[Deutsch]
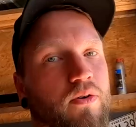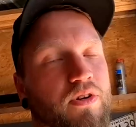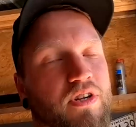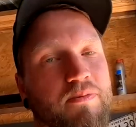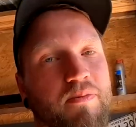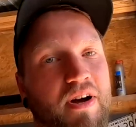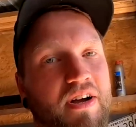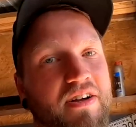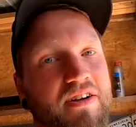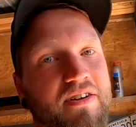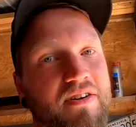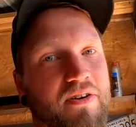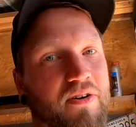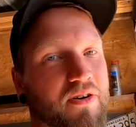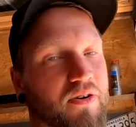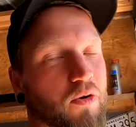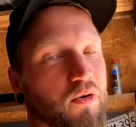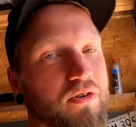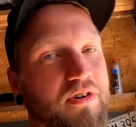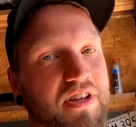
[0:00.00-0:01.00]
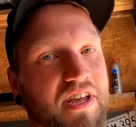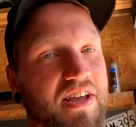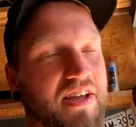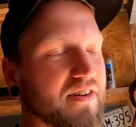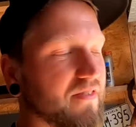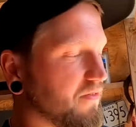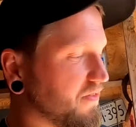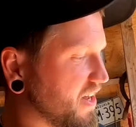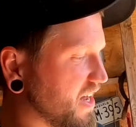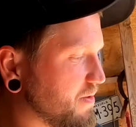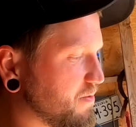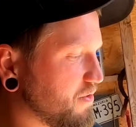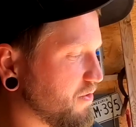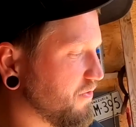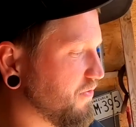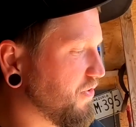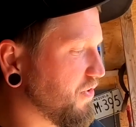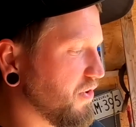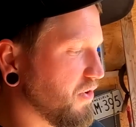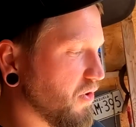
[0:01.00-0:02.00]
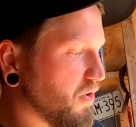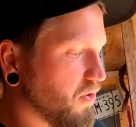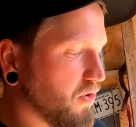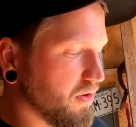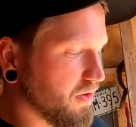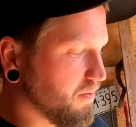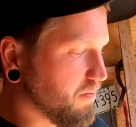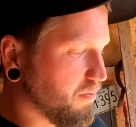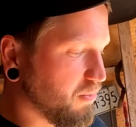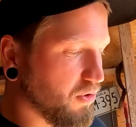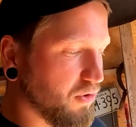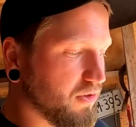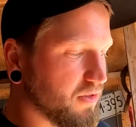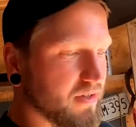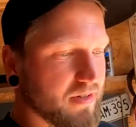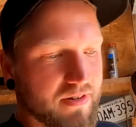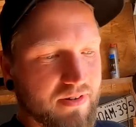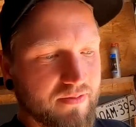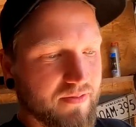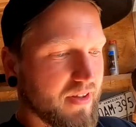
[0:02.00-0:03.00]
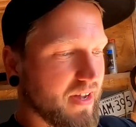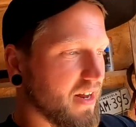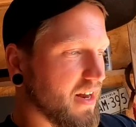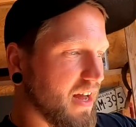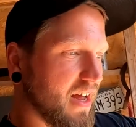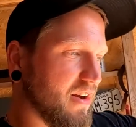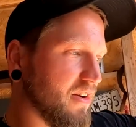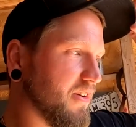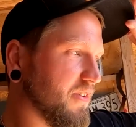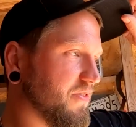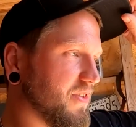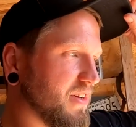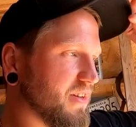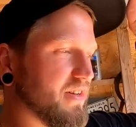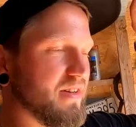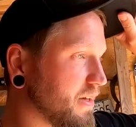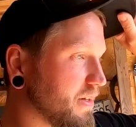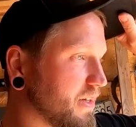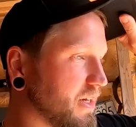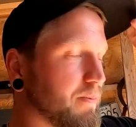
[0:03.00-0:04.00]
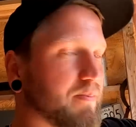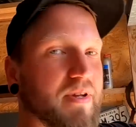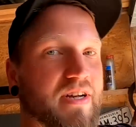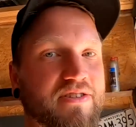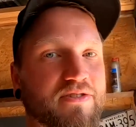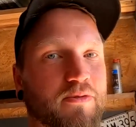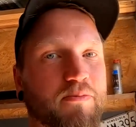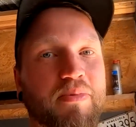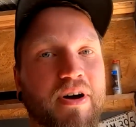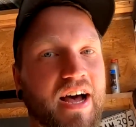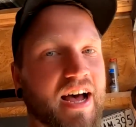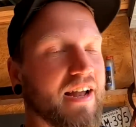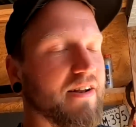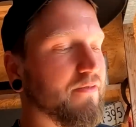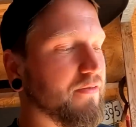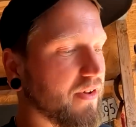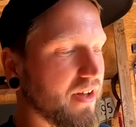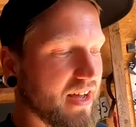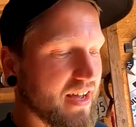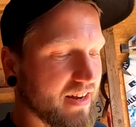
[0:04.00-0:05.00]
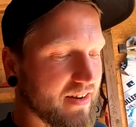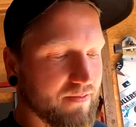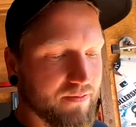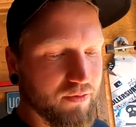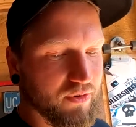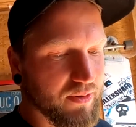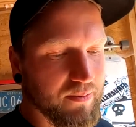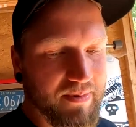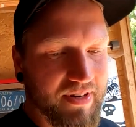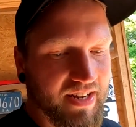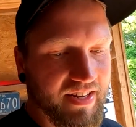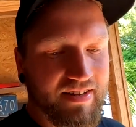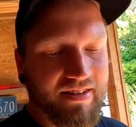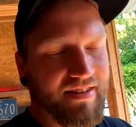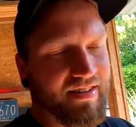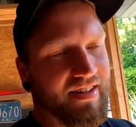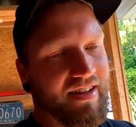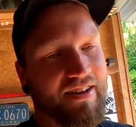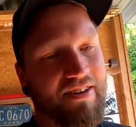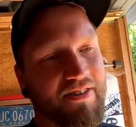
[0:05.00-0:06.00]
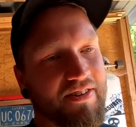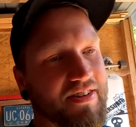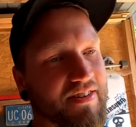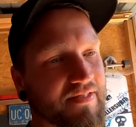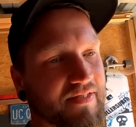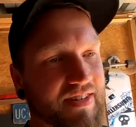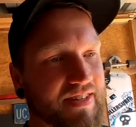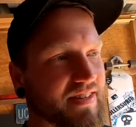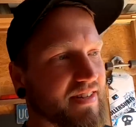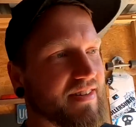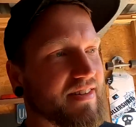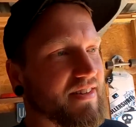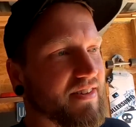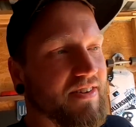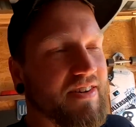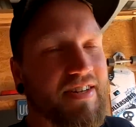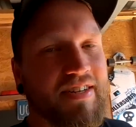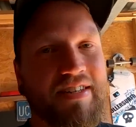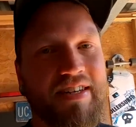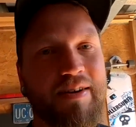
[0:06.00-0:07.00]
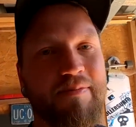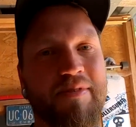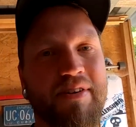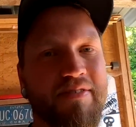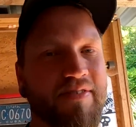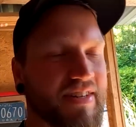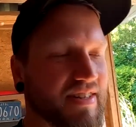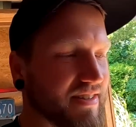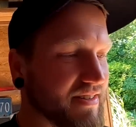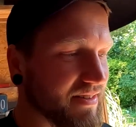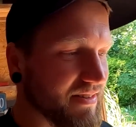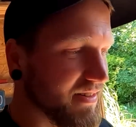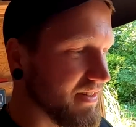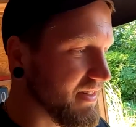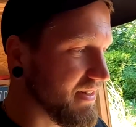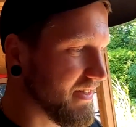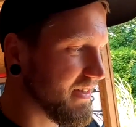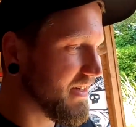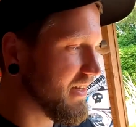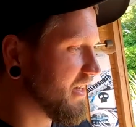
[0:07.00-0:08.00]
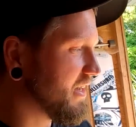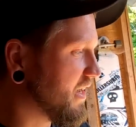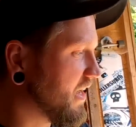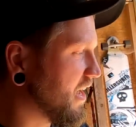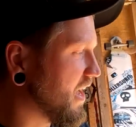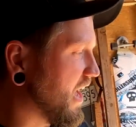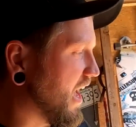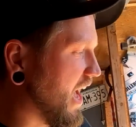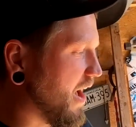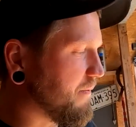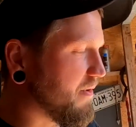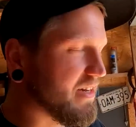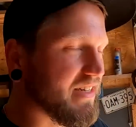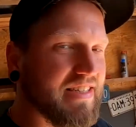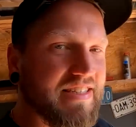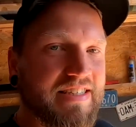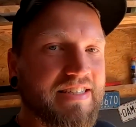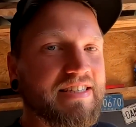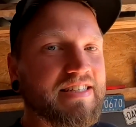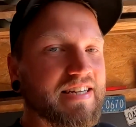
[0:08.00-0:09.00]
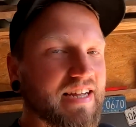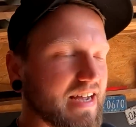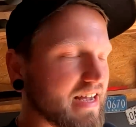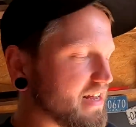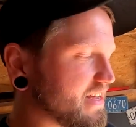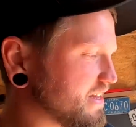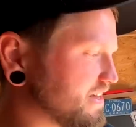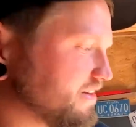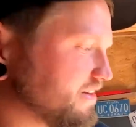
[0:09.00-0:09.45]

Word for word: und ich mache ungern Werbung für irgendeinen Blödsinn. Keine Ahnung, ich gibt da so ein paar Anfragen, wo ich mir denke, ja Leute, was soll ich damit? Was, ne? Aber dieses Teil